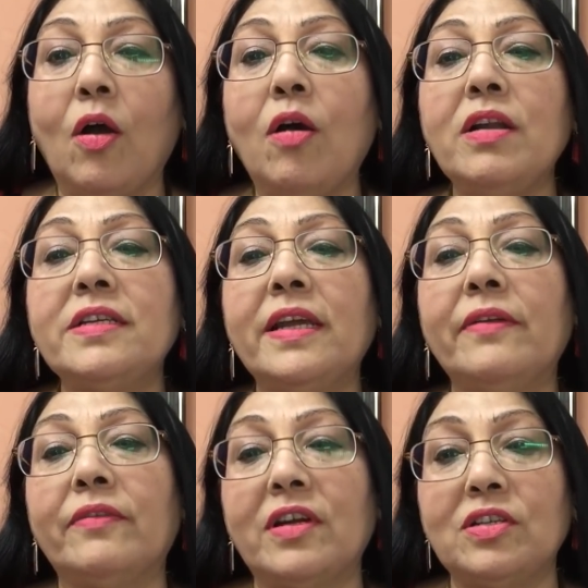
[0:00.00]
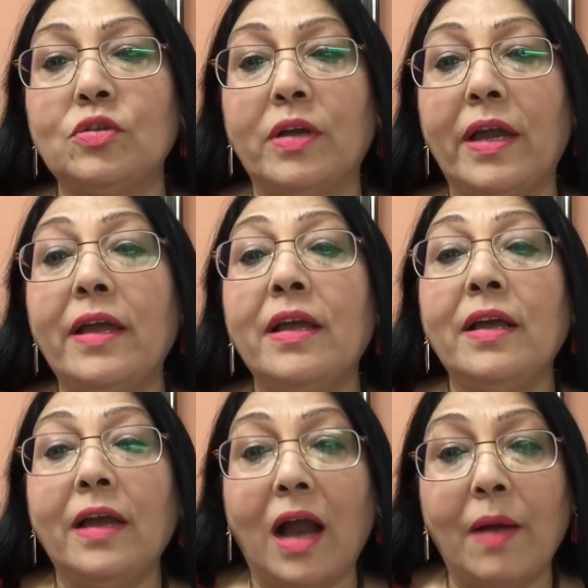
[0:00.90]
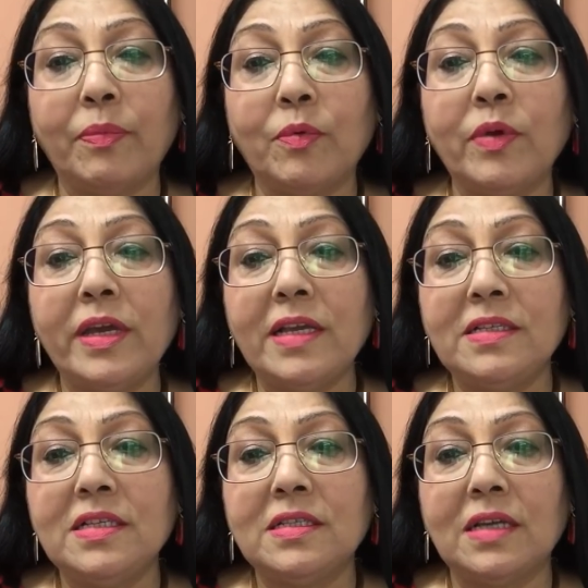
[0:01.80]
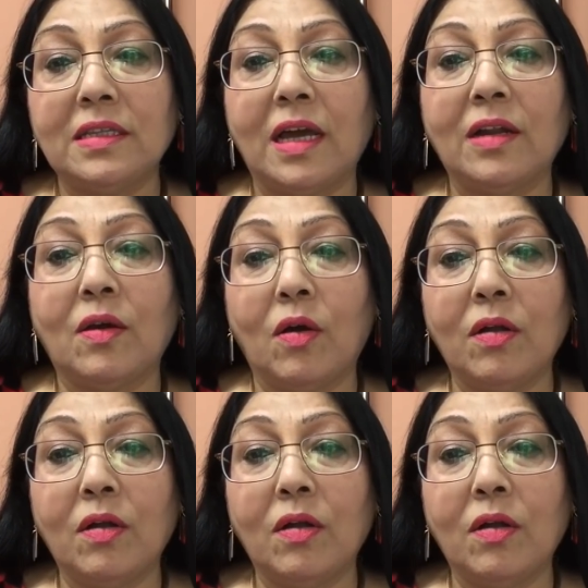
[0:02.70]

और ये वर्ष जो है आपको एक चीज़ का ध्यान